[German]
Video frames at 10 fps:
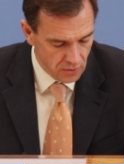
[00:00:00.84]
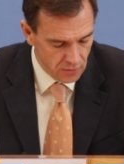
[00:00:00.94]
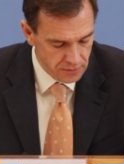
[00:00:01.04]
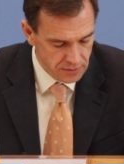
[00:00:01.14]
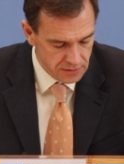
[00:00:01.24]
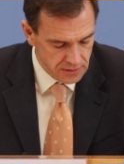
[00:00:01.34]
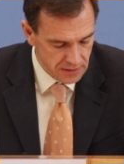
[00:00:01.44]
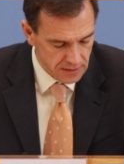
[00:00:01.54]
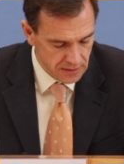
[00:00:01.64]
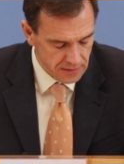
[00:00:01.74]
Und
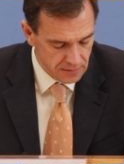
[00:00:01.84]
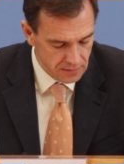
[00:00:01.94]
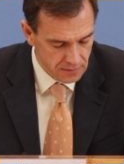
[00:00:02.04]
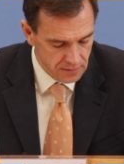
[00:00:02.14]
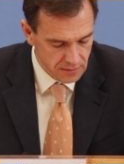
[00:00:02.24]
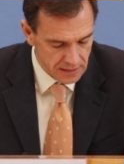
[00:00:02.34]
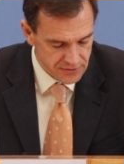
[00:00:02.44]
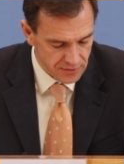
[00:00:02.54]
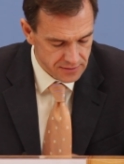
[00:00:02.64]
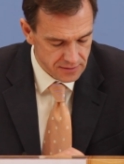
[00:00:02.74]
äh, äh,
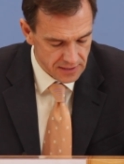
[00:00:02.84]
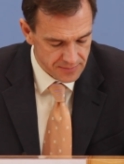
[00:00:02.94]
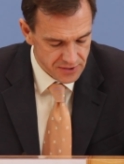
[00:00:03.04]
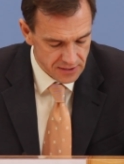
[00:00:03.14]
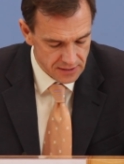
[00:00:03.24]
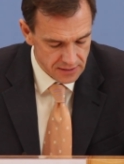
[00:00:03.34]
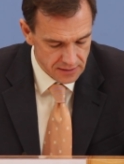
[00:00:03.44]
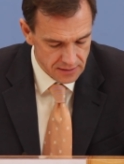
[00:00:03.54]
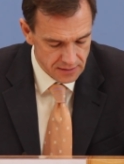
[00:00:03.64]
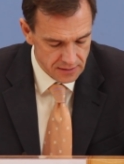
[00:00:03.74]
ansonsten haben Sie
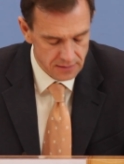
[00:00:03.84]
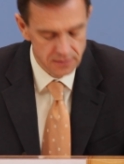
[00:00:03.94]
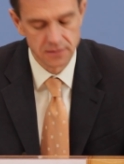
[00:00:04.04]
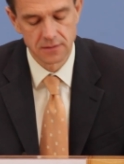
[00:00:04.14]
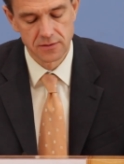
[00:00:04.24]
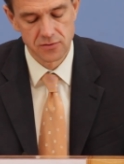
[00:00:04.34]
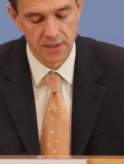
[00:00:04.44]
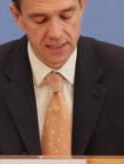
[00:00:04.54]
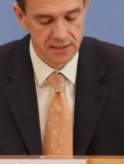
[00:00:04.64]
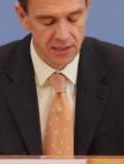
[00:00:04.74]
äh, zu
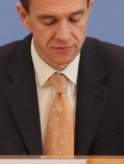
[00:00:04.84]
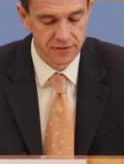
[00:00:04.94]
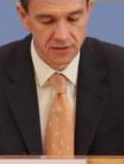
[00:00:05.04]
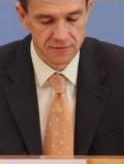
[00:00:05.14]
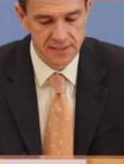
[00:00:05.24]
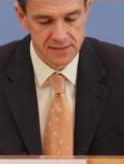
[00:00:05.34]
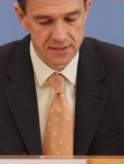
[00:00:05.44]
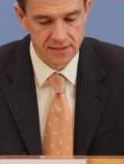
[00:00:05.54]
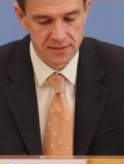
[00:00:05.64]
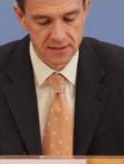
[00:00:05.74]
Recht darauf
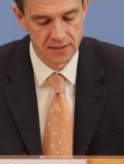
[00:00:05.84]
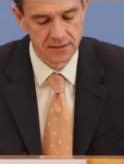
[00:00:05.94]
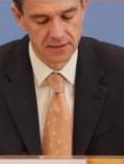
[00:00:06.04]
hingewiesen, dass